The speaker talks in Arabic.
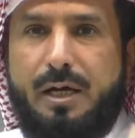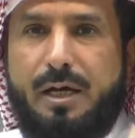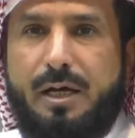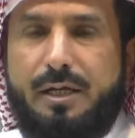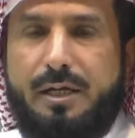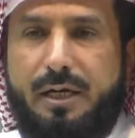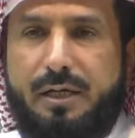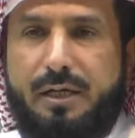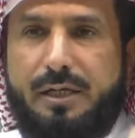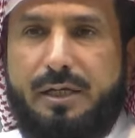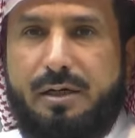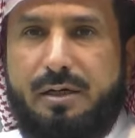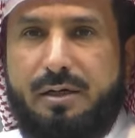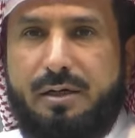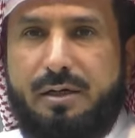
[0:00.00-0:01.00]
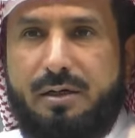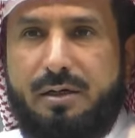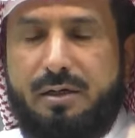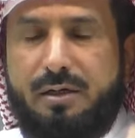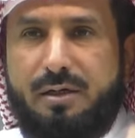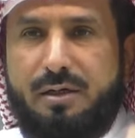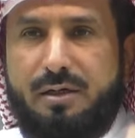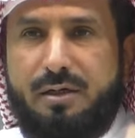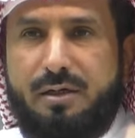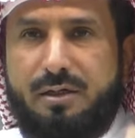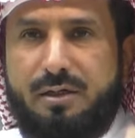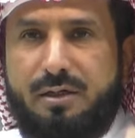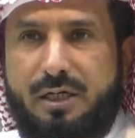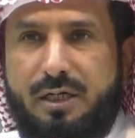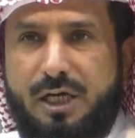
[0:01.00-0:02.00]
يعني آه،
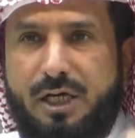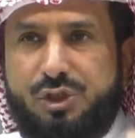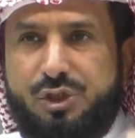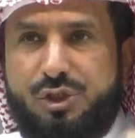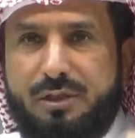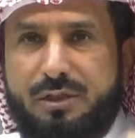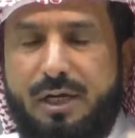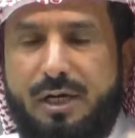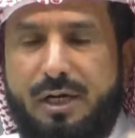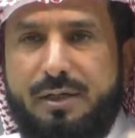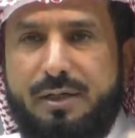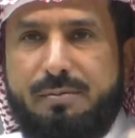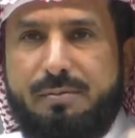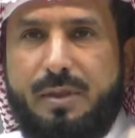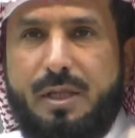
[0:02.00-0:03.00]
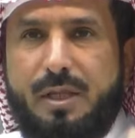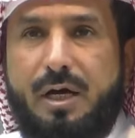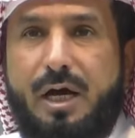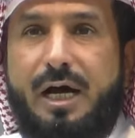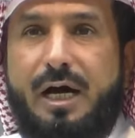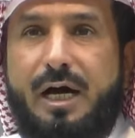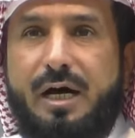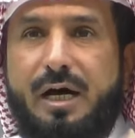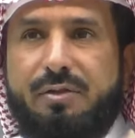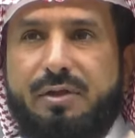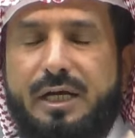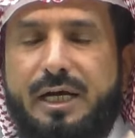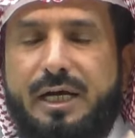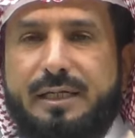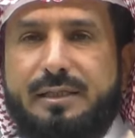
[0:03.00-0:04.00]
يعني الشيطان
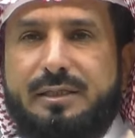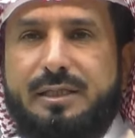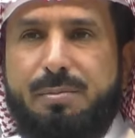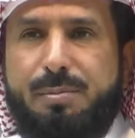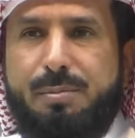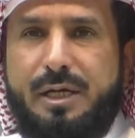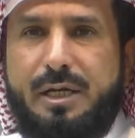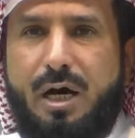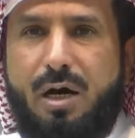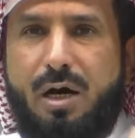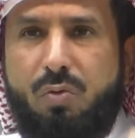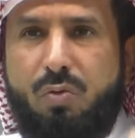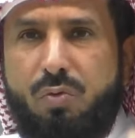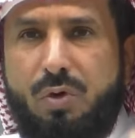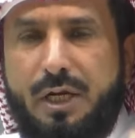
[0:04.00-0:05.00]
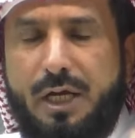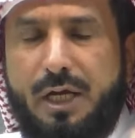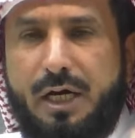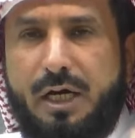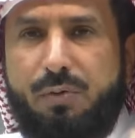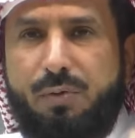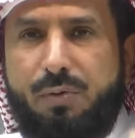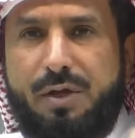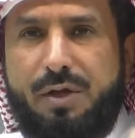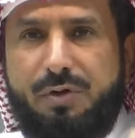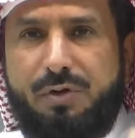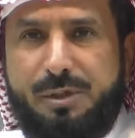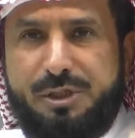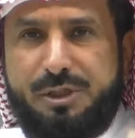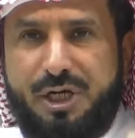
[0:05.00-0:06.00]
حاضر حتى بين أول أخوين في
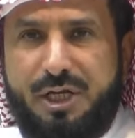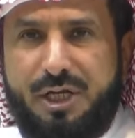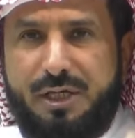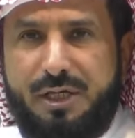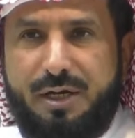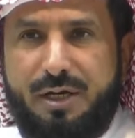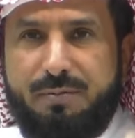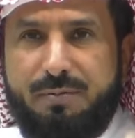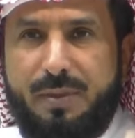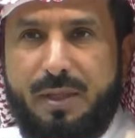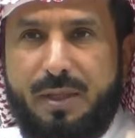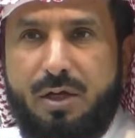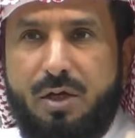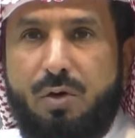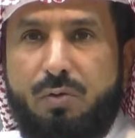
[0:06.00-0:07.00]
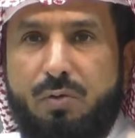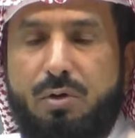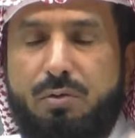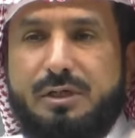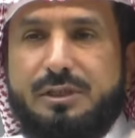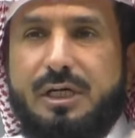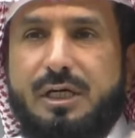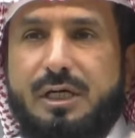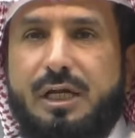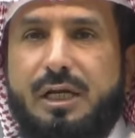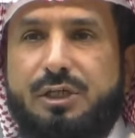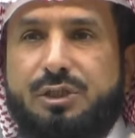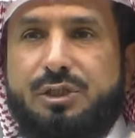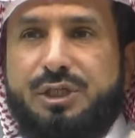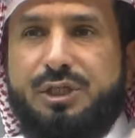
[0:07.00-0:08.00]
البشرية ووصل
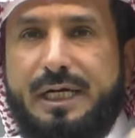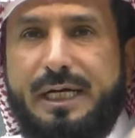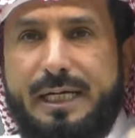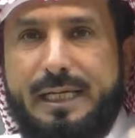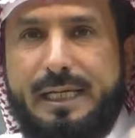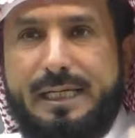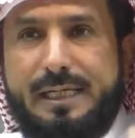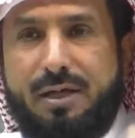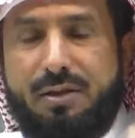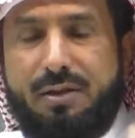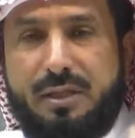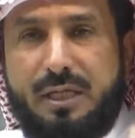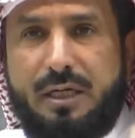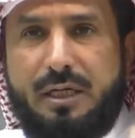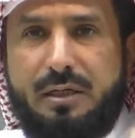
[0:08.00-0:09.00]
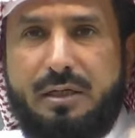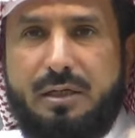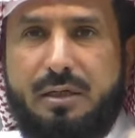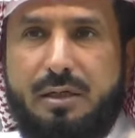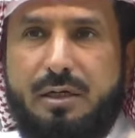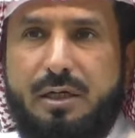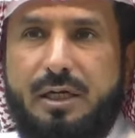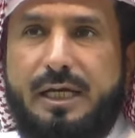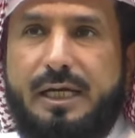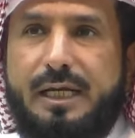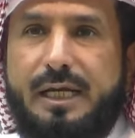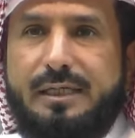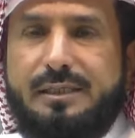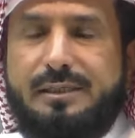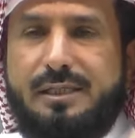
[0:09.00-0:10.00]
الاعتداء للضرر
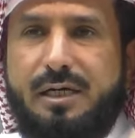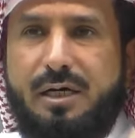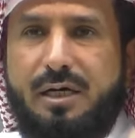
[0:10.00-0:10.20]
ليس